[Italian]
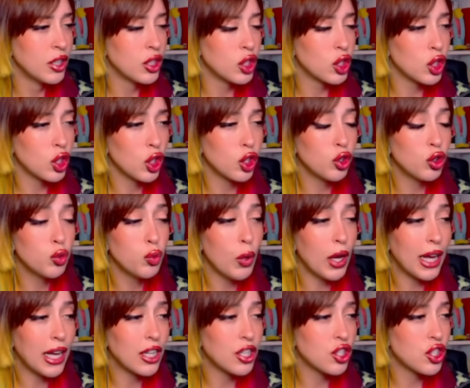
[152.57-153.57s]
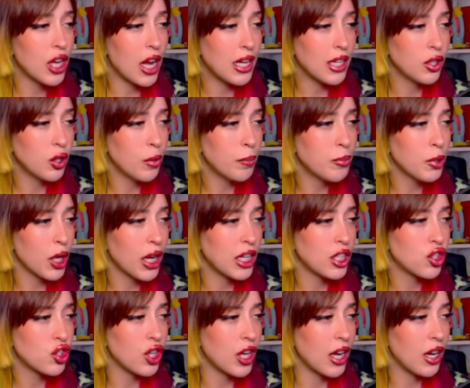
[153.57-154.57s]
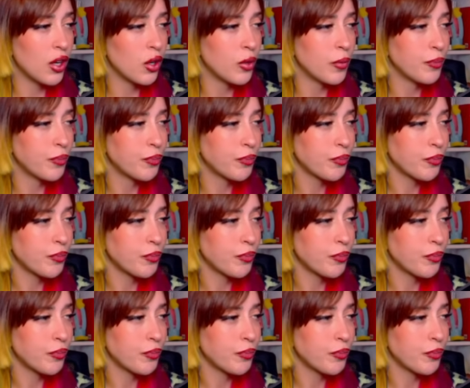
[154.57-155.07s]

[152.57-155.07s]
Ci sono due cancelli, doppio cancello.